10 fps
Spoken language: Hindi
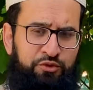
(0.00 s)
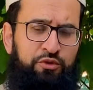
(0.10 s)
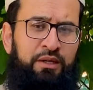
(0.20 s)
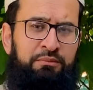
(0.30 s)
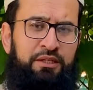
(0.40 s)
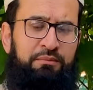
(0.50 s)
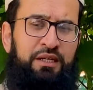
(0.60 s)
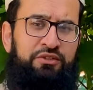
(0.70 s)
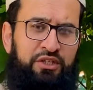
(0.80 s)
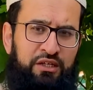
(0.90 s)
जो इमाम के
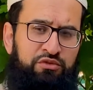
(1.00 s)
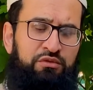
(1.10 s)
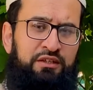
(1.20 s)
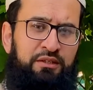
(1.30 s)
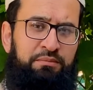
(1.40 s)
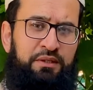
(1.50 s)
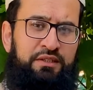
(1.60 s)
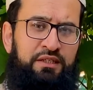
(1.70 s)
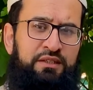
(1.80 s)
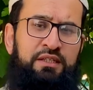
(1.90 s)
बाद चार सुन्नतें पढ़ी
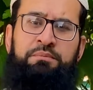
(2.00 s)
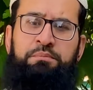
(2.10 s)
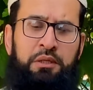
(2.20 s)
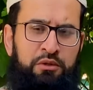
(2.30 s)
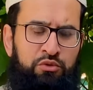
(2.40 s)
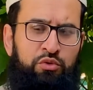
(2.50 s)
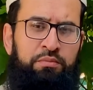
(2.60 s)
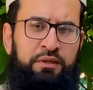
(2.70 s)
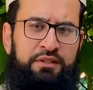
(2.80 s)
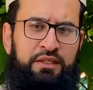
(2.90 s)
जाती हैं फिर दो
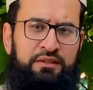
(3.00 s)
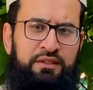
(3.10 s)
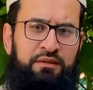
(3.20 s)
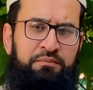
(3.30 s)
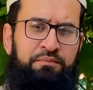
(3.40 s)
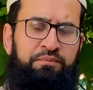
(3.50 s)
पढ़ी जाती हैं